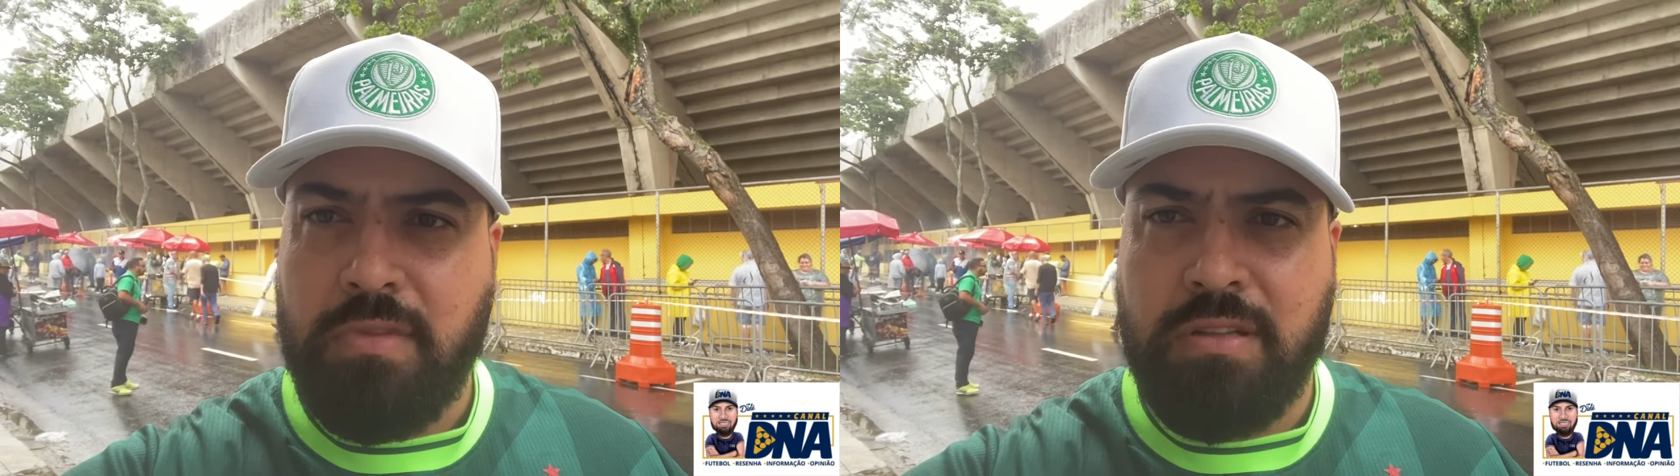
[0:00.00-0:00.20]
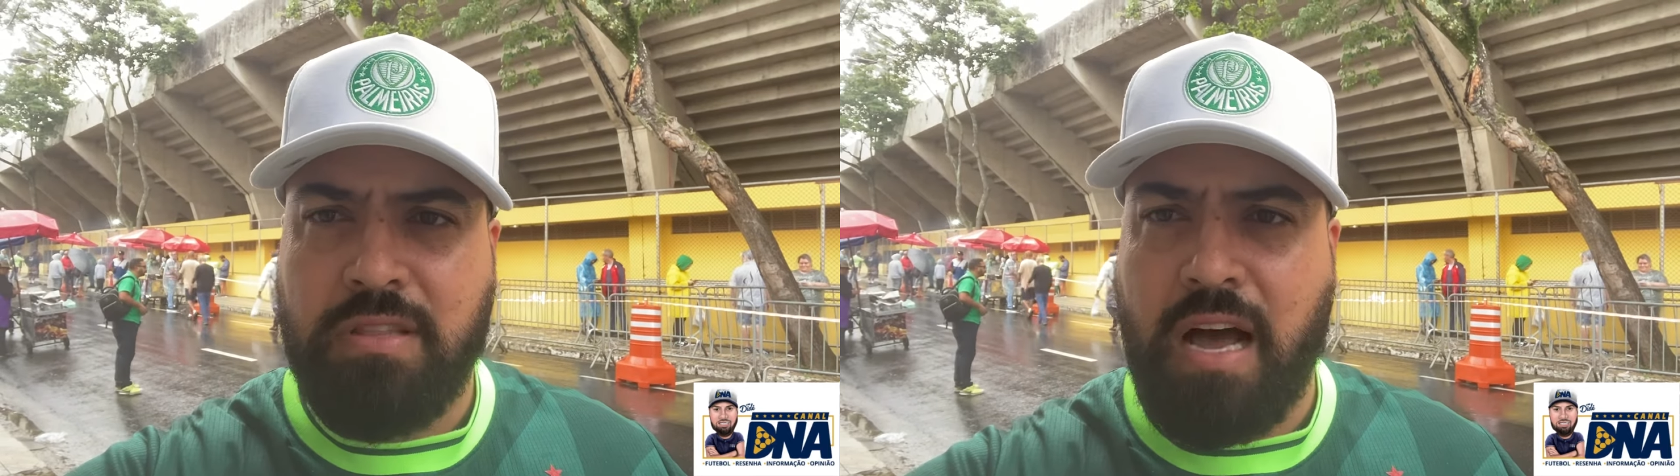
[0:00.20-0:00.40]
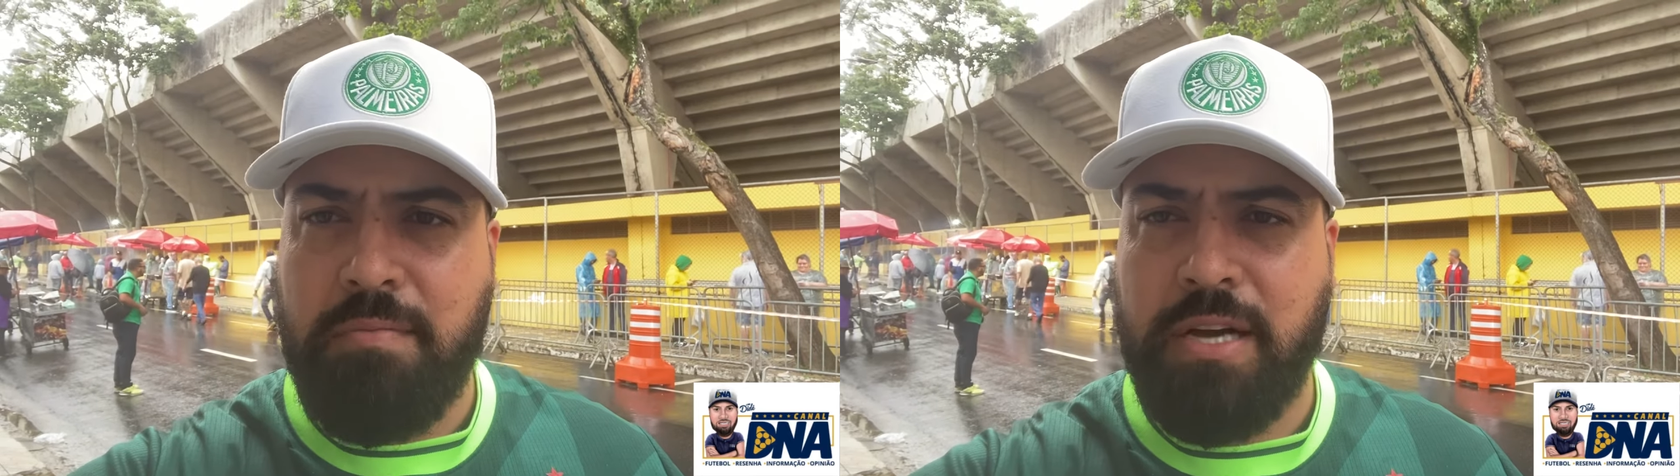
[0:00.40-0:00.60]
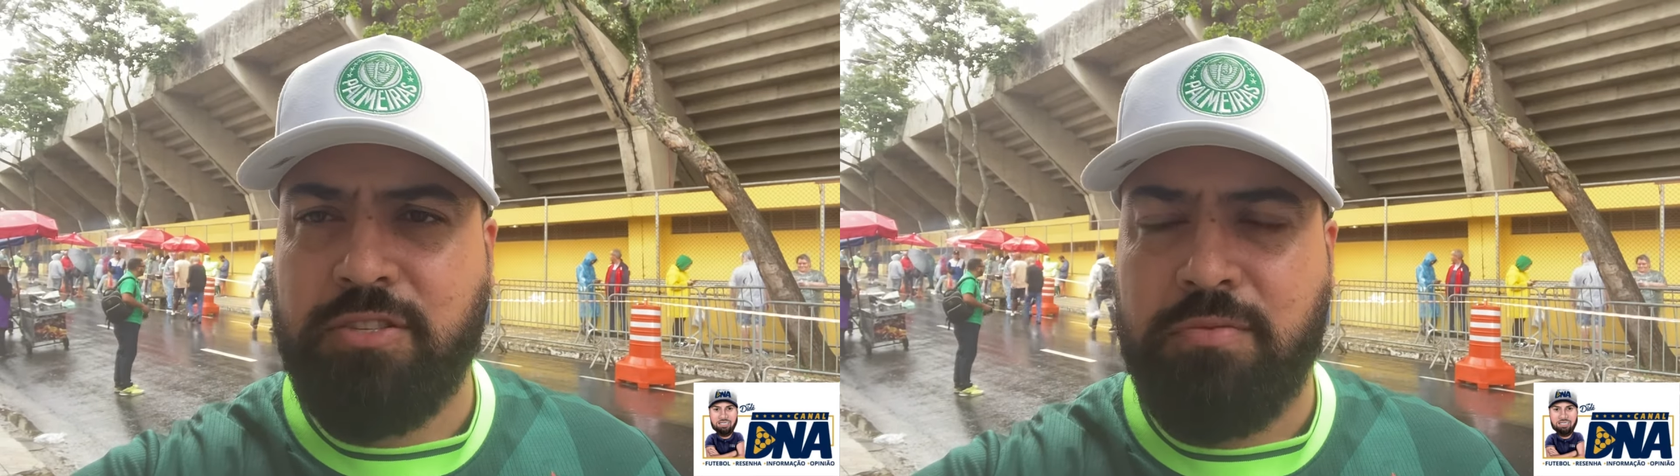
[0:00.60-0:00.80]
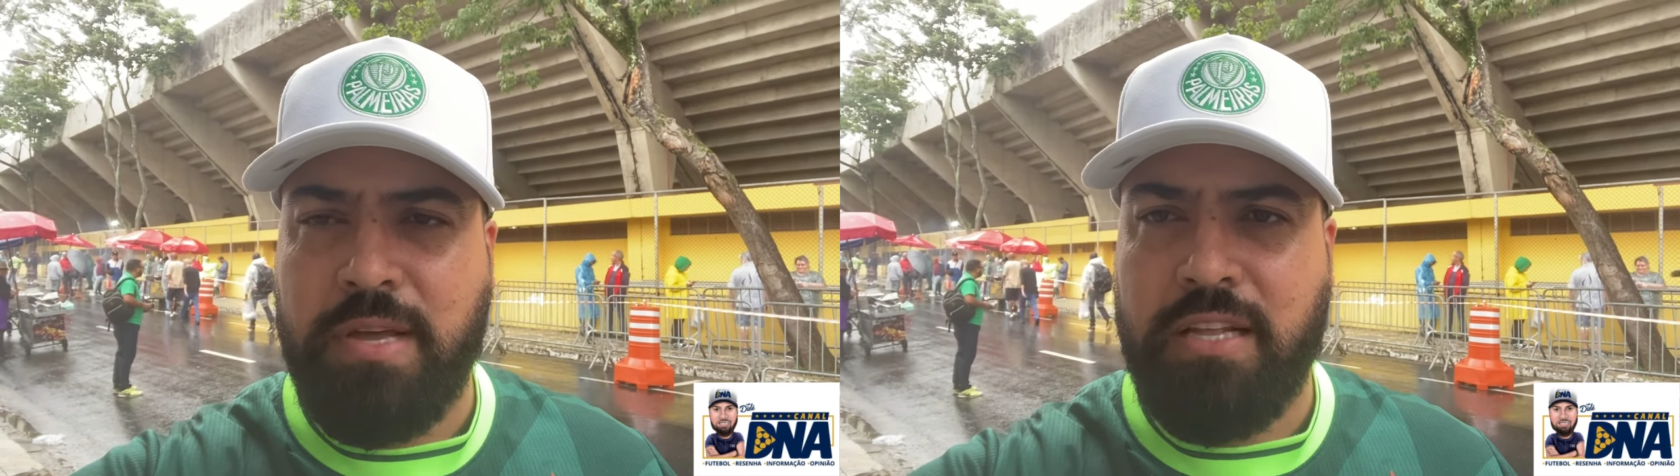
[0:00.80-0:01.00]
tá a mais
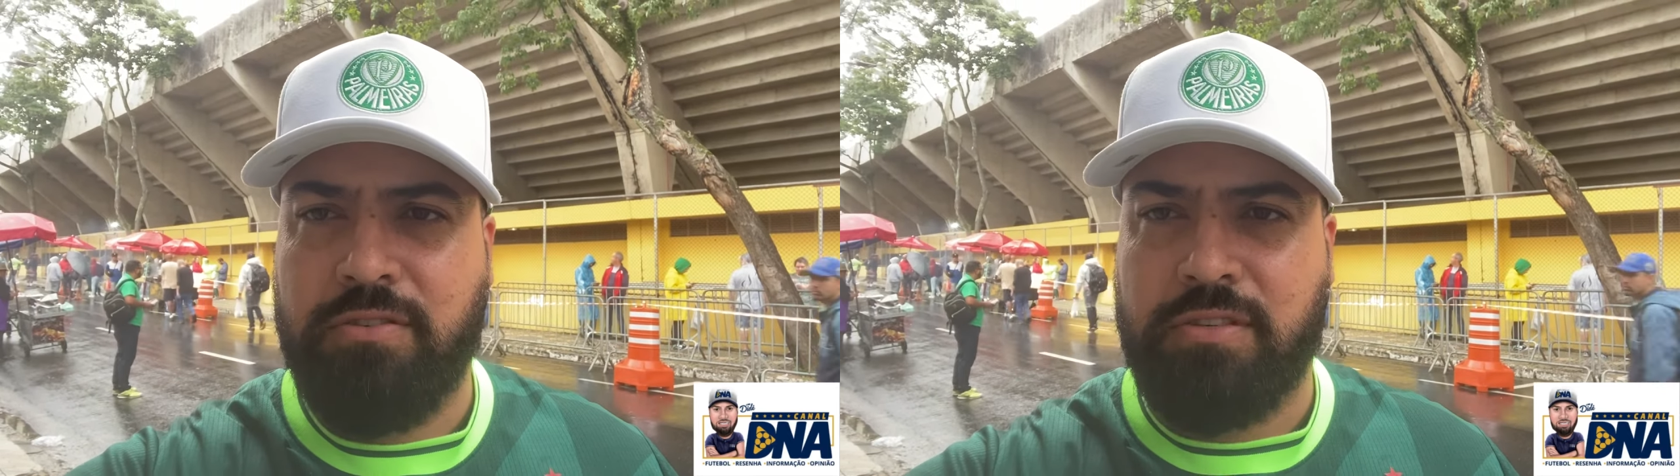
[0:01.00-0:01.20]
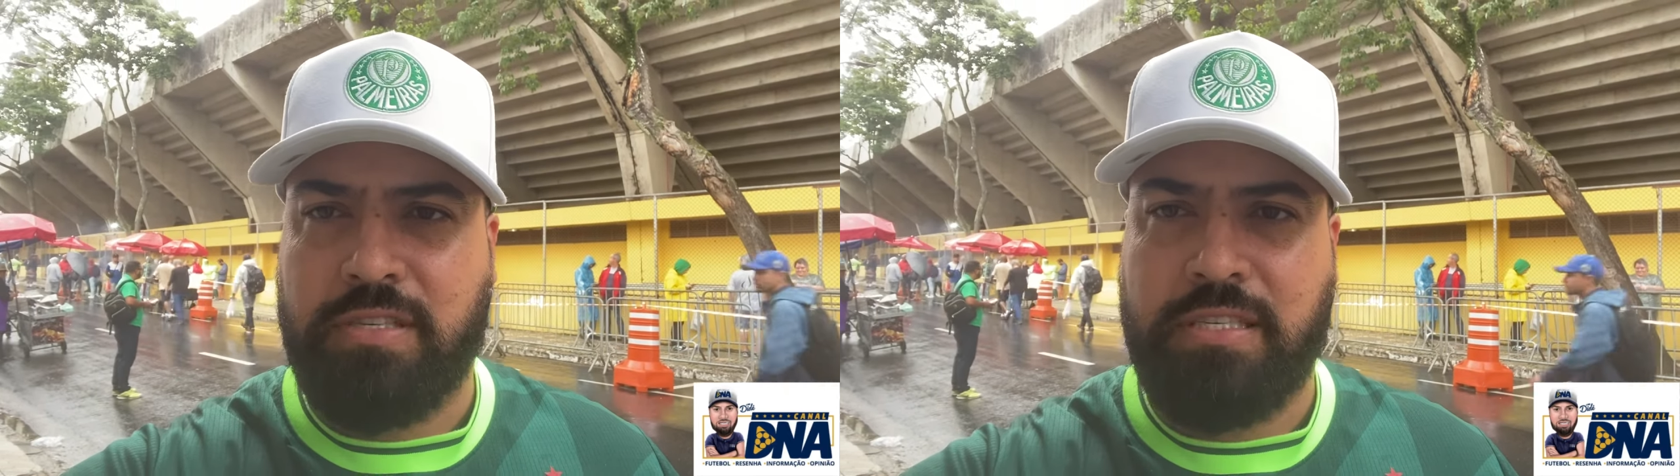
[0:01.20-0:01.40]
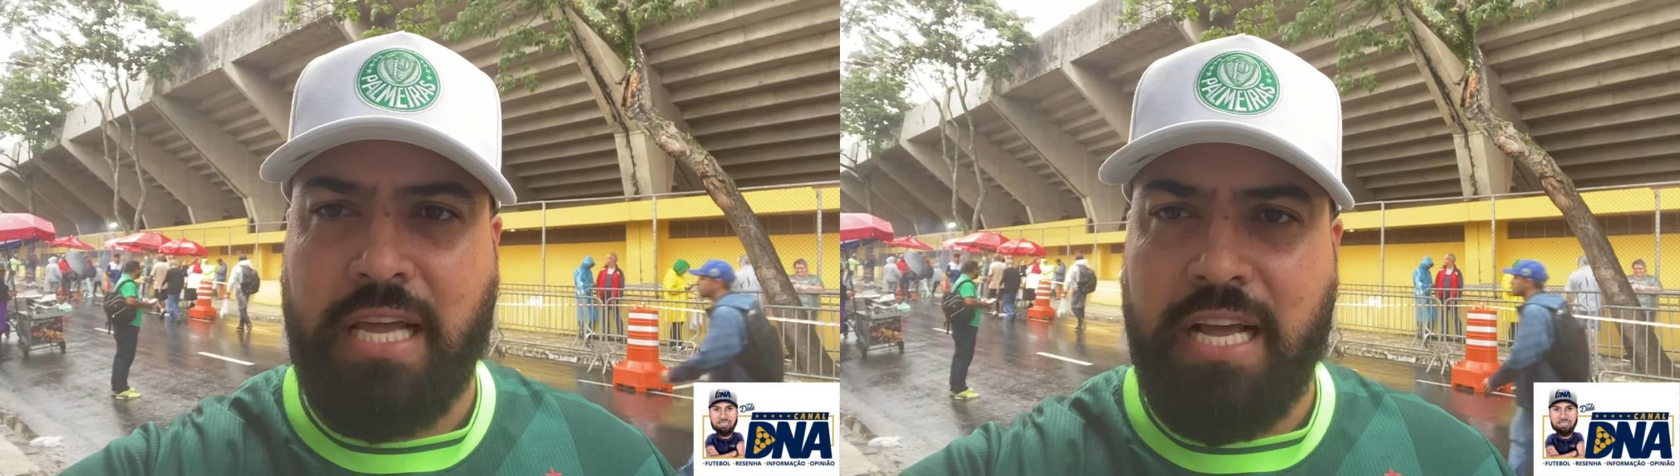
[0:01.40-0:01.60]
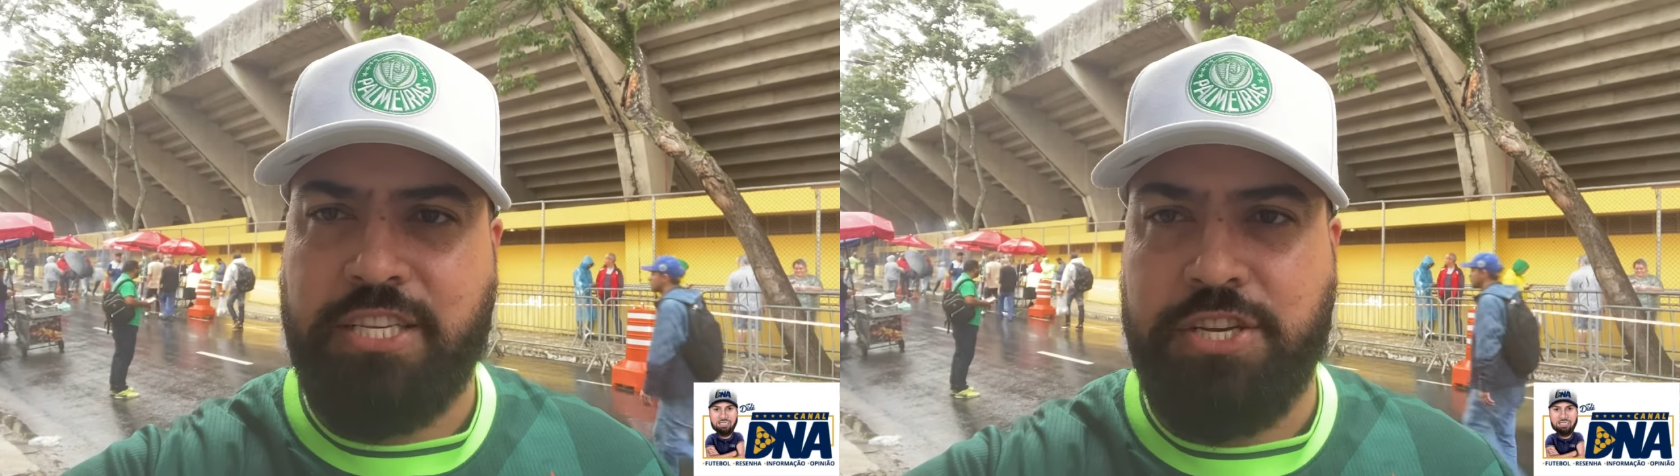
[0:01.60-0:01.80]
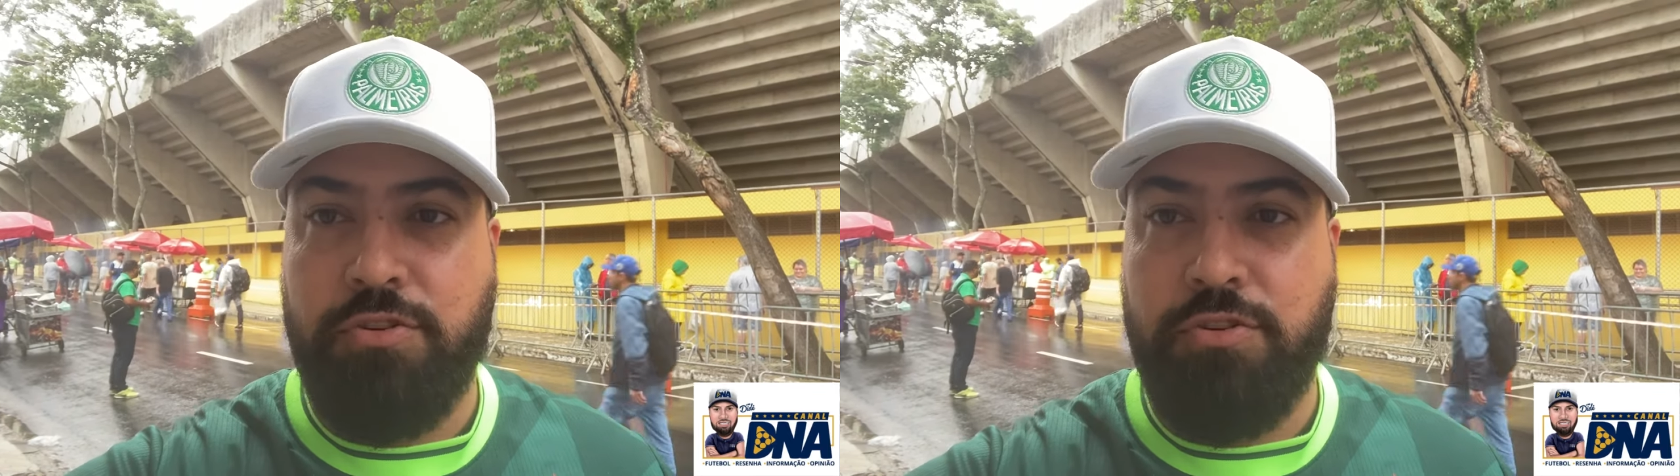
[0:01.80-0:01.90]
ou menos 7,